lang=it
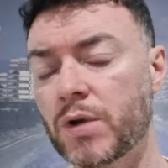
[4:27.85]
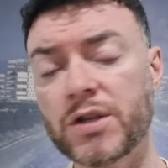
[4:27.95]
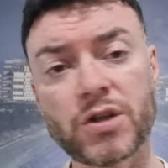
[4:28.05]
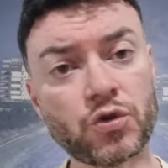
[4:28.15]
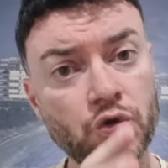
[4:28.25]

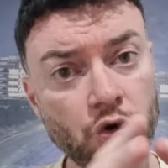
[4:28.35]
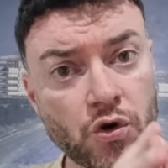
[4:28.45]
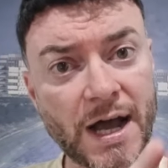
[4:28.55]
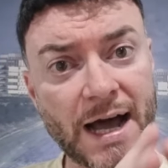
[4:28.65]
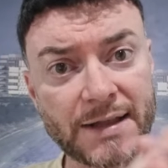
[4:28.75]
Quindi
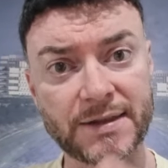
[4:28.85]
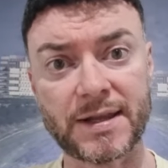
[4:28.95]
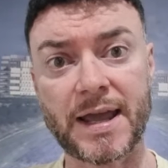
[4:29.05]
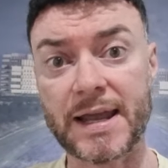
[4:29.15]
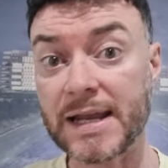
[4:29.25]

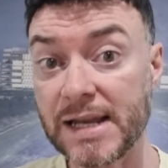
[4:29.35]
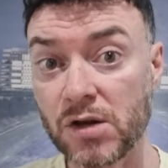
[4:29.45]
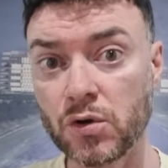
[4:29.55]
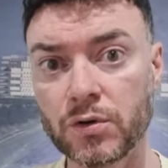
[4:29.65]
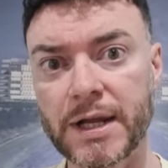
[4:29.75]
durante
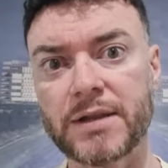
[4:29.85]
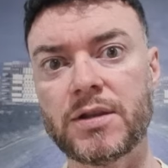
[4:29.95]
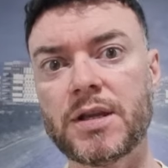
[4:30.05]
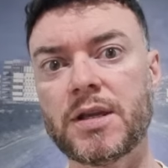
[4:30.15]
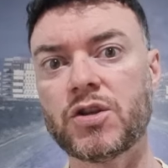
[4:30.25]
il
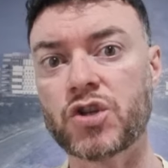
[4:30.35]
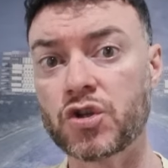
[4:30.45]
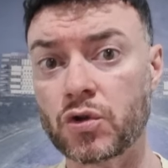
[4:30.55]
lunedì ci